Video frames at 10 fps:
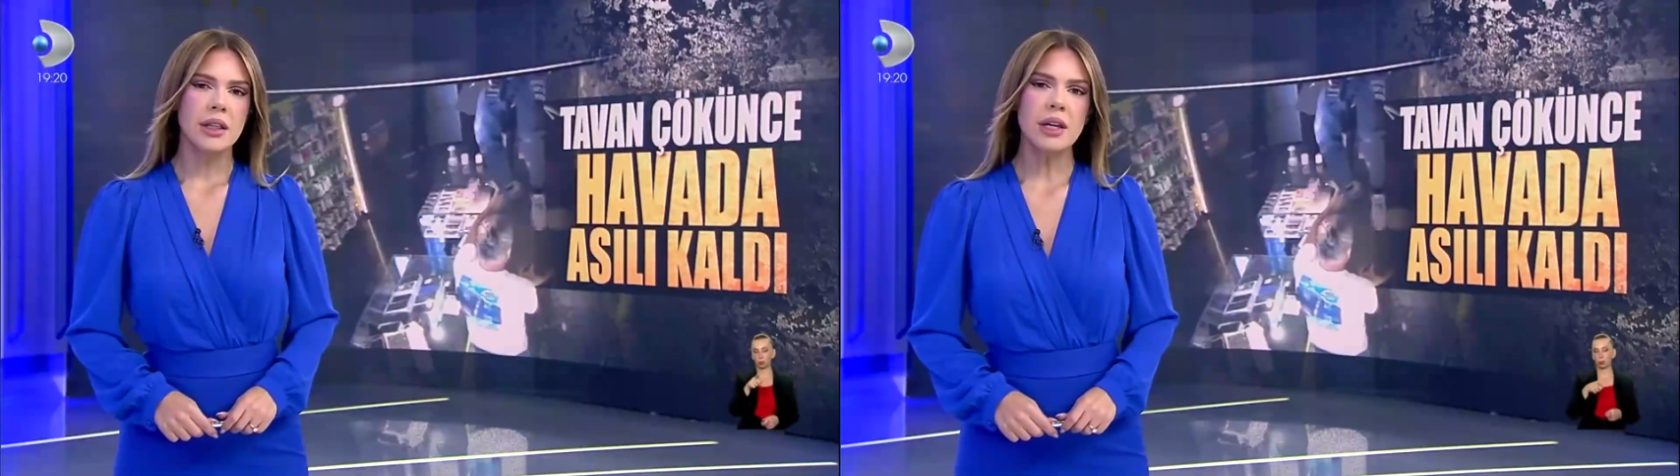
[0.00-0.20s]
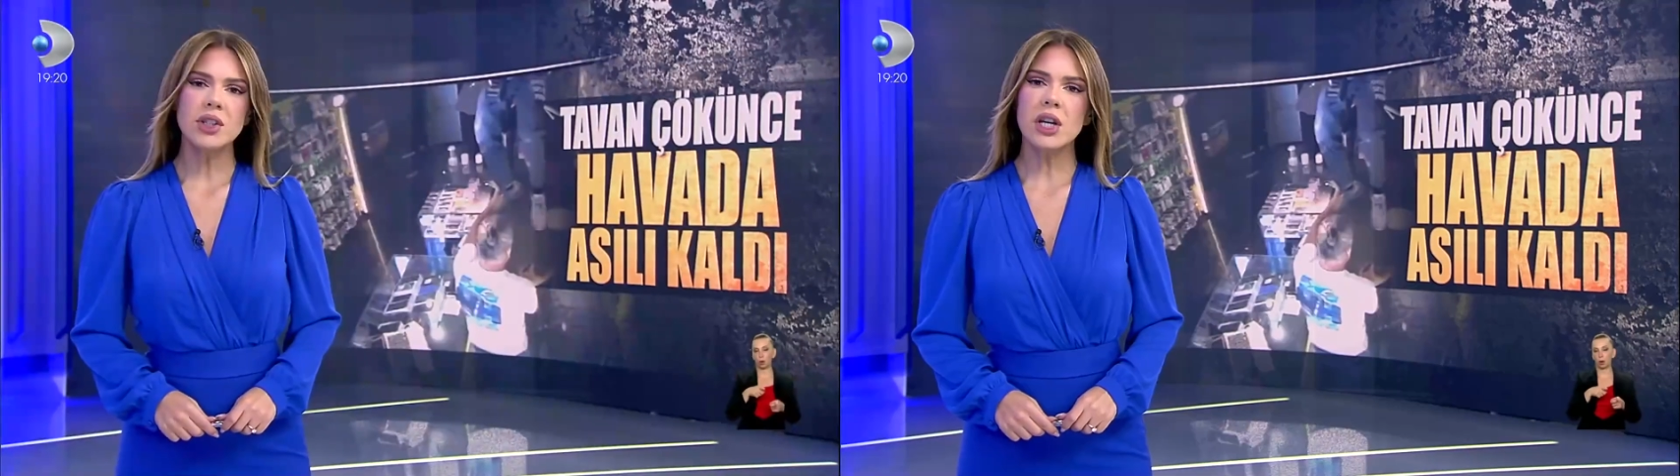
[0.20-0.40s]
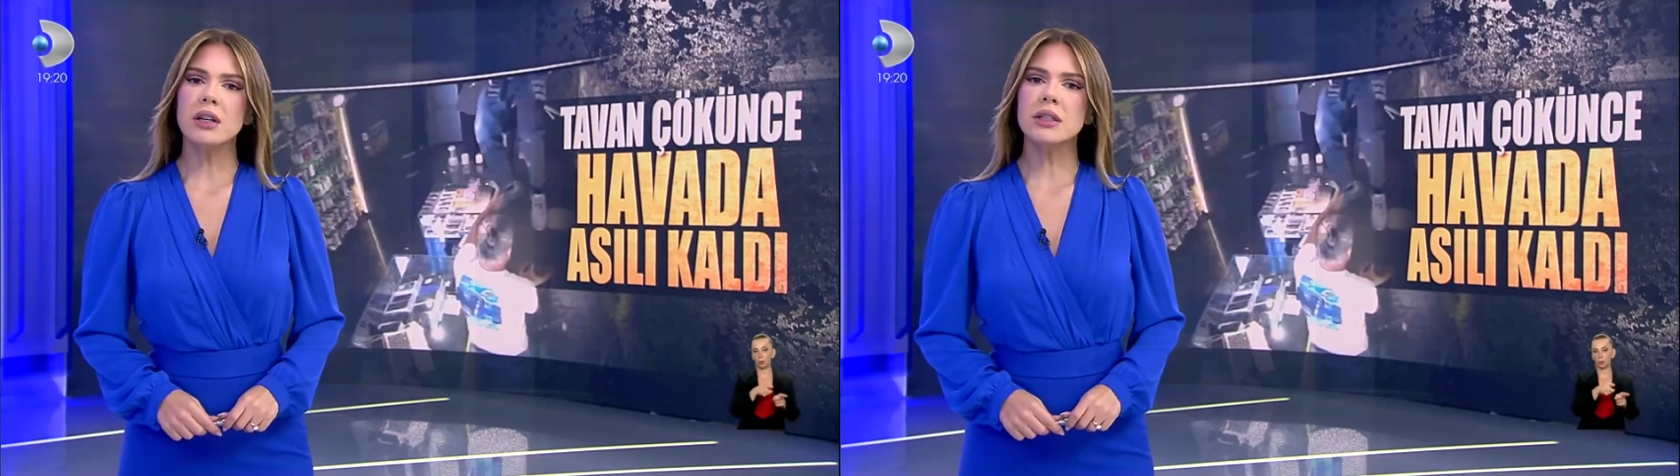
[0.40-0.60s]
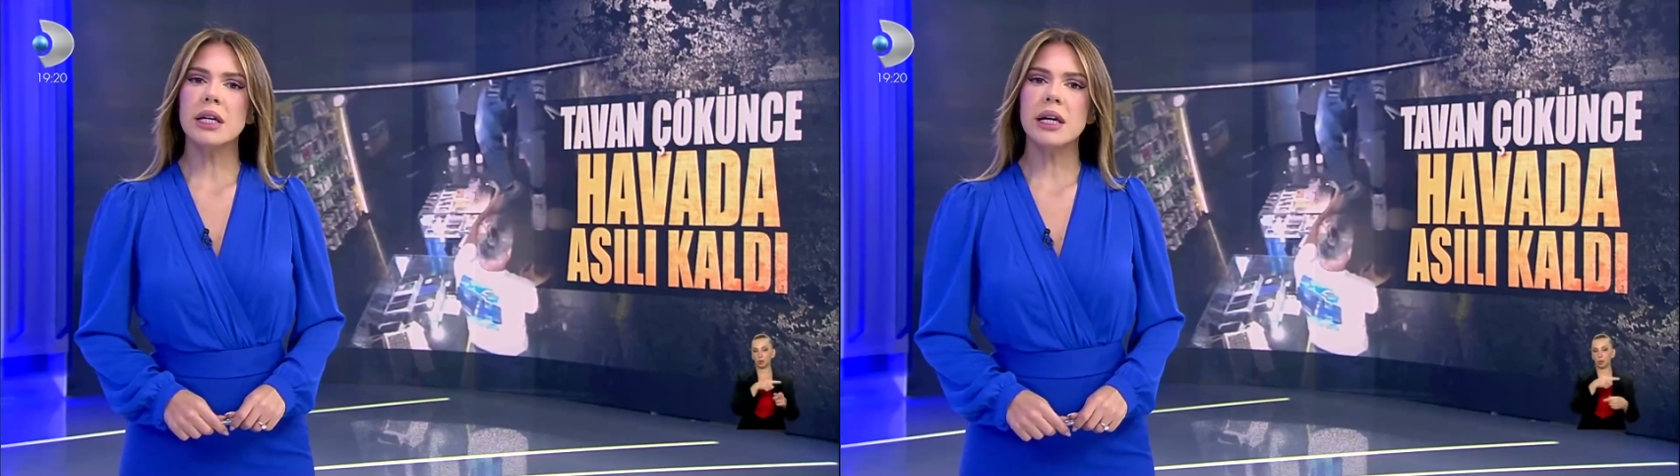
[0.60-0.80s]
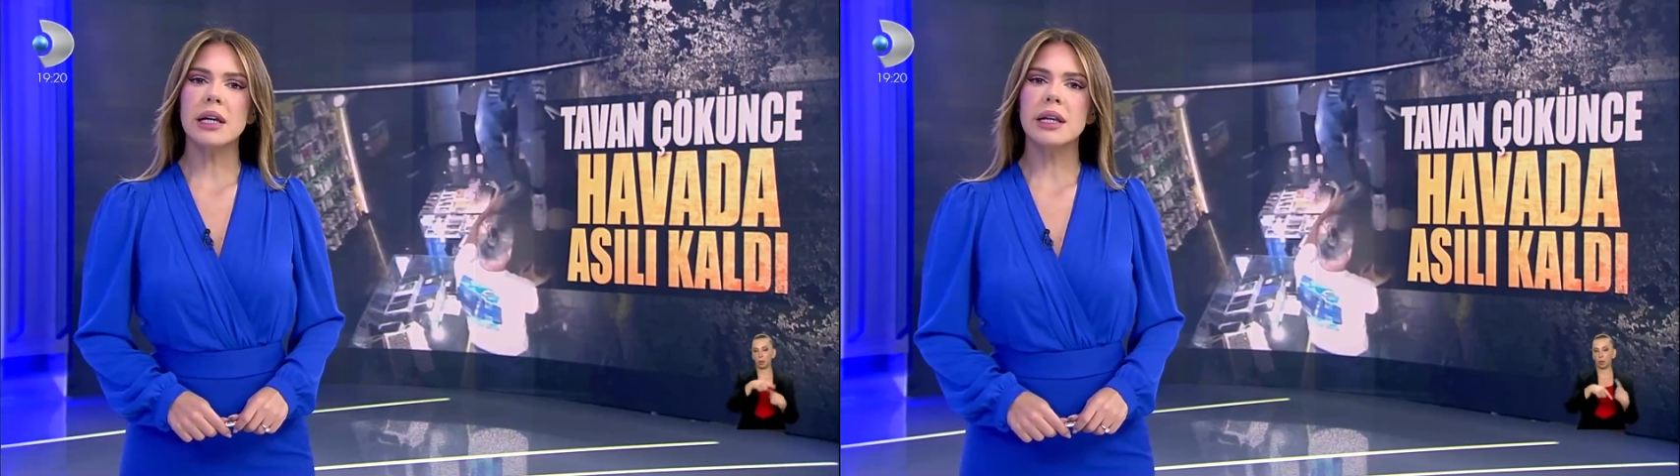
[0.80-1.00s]

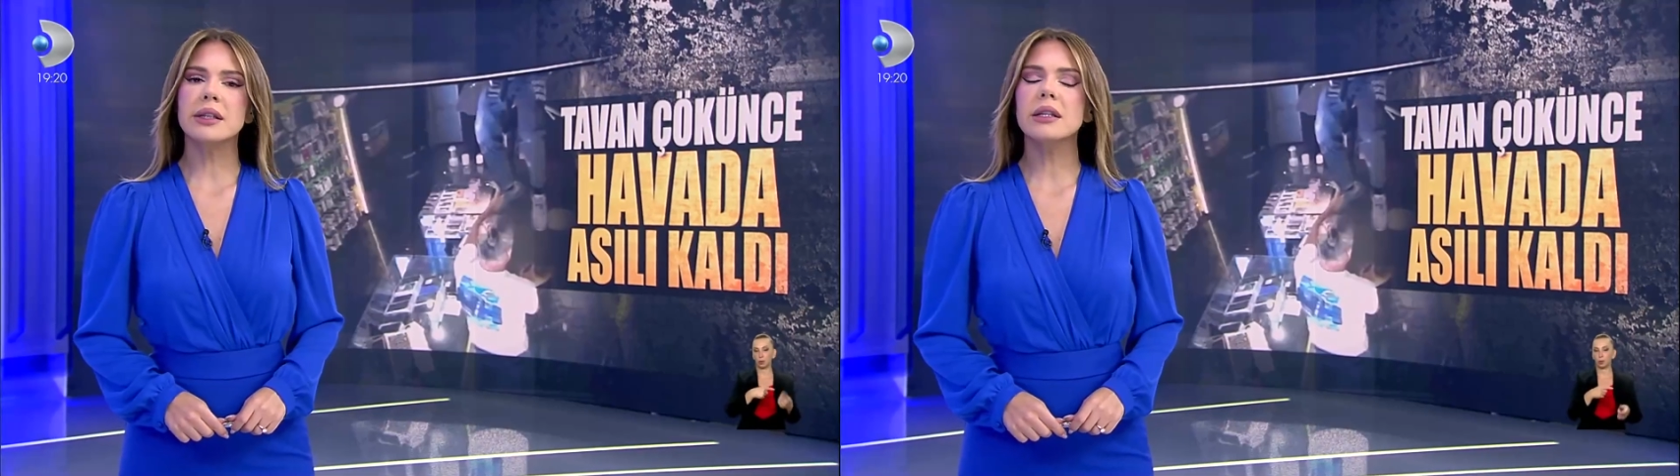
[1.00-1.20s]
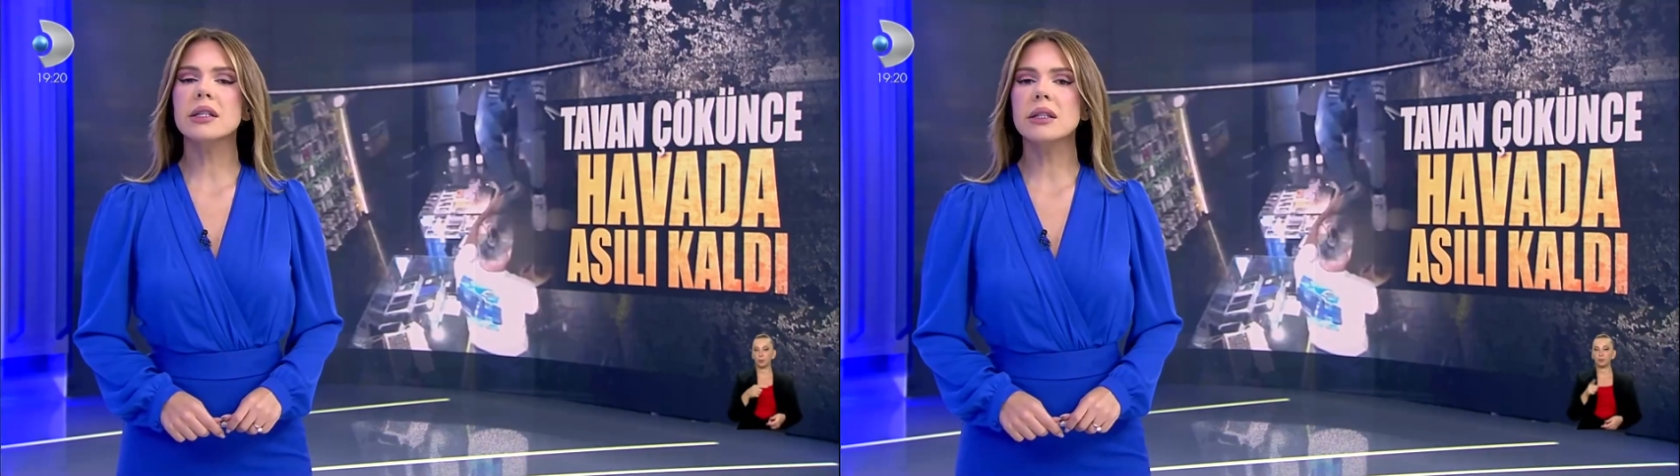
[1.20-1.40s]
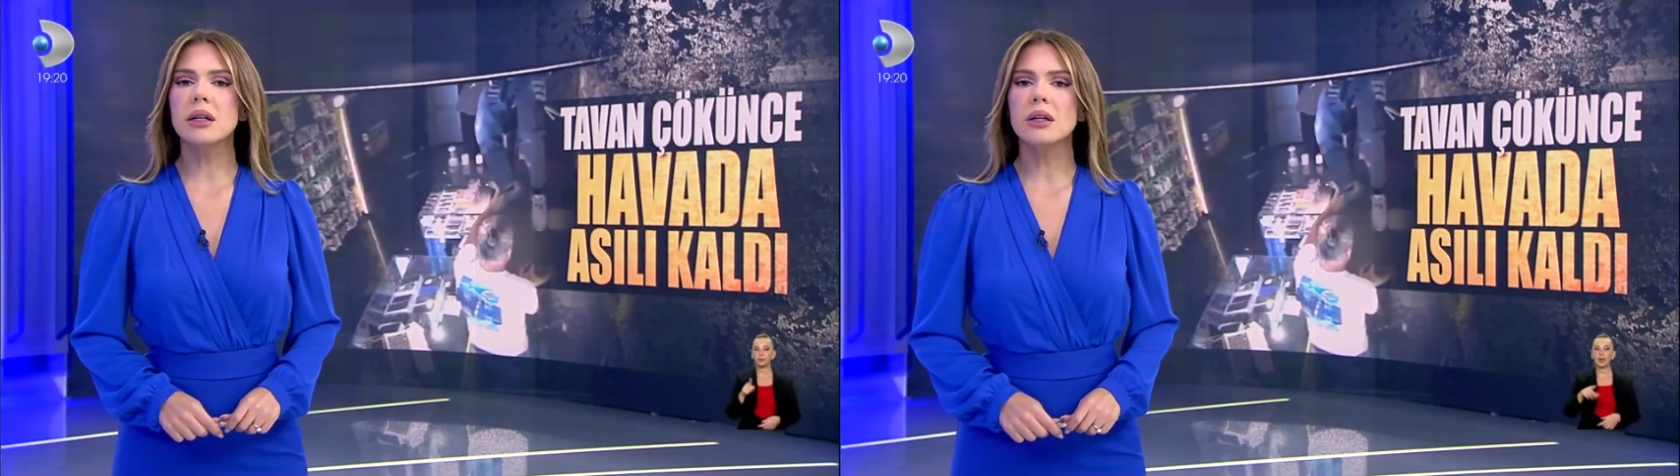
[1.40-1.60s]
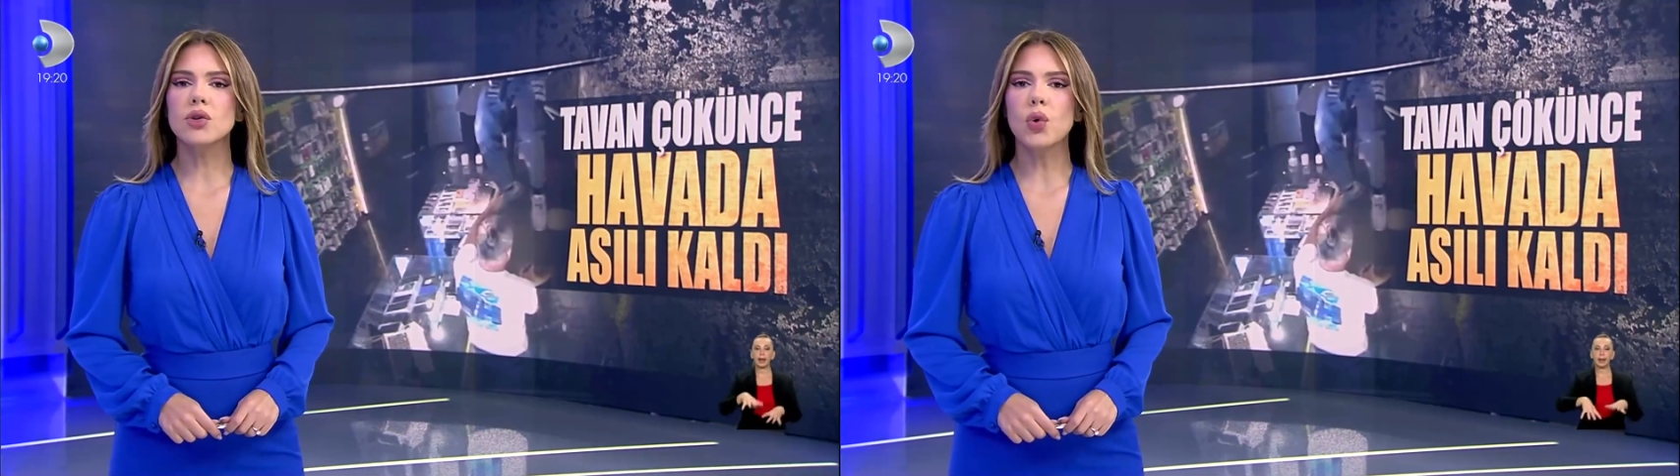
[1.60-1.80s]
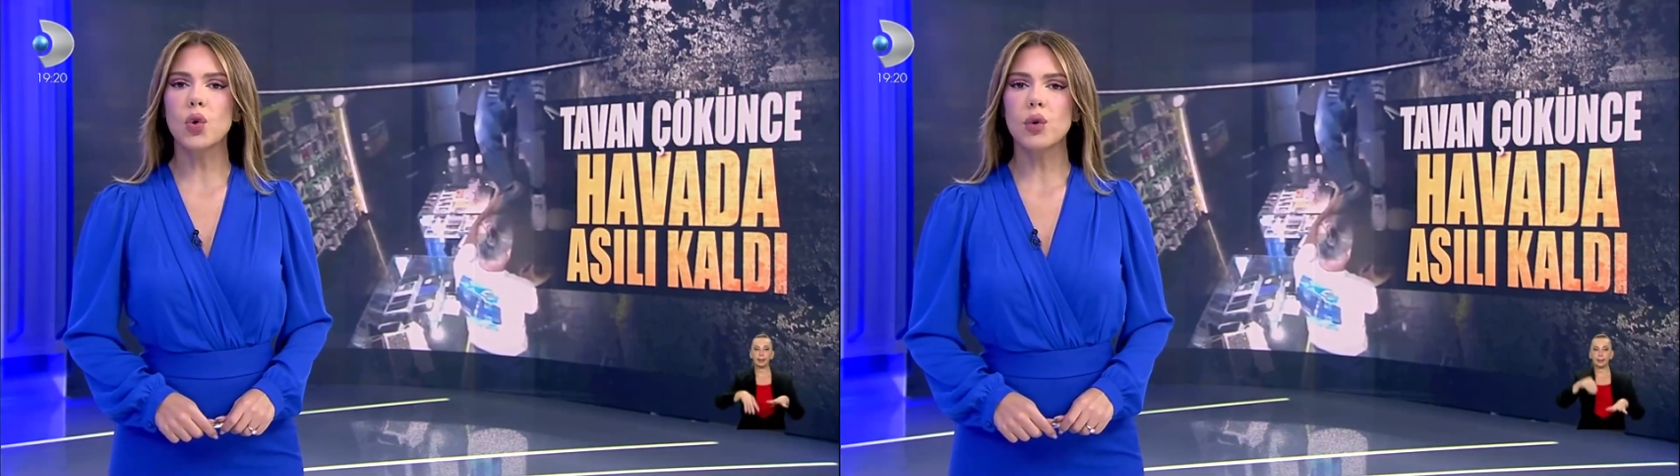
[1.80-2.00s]
Nevşehir'de elektrik
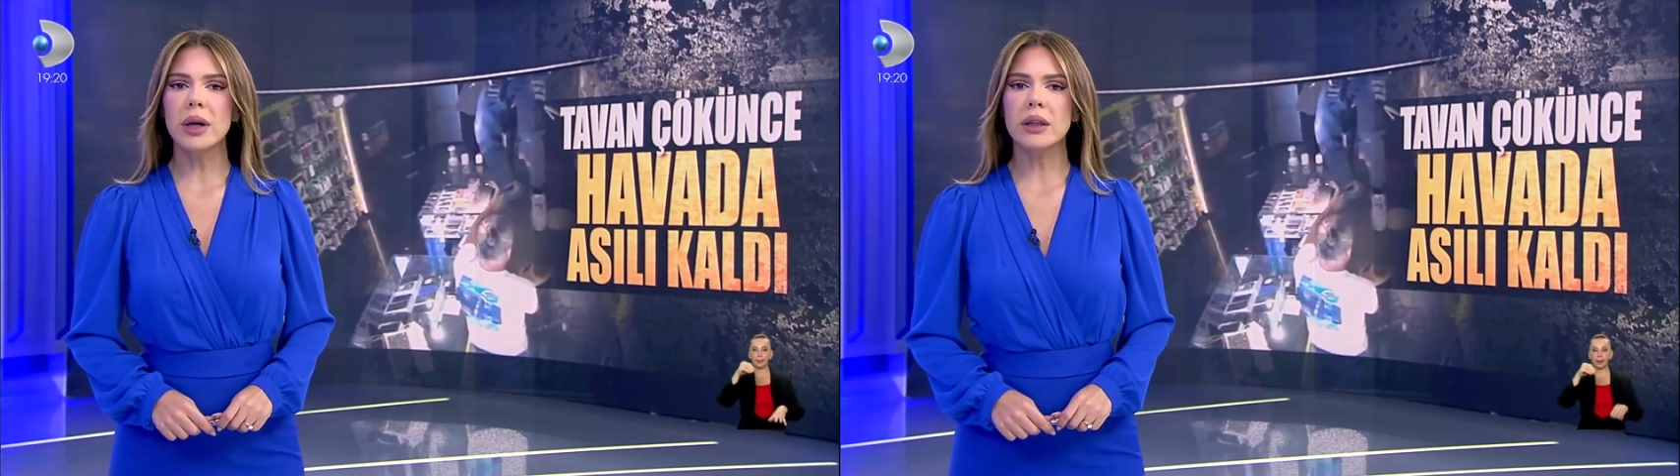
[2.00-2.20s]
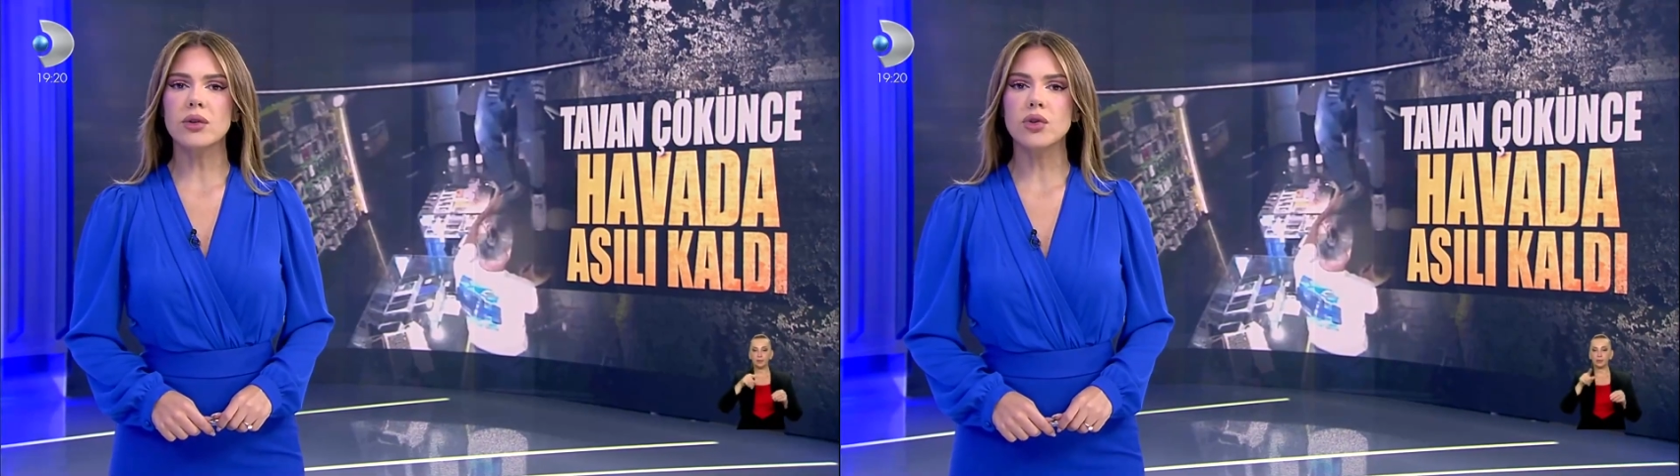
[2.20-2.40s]
sayacı okumak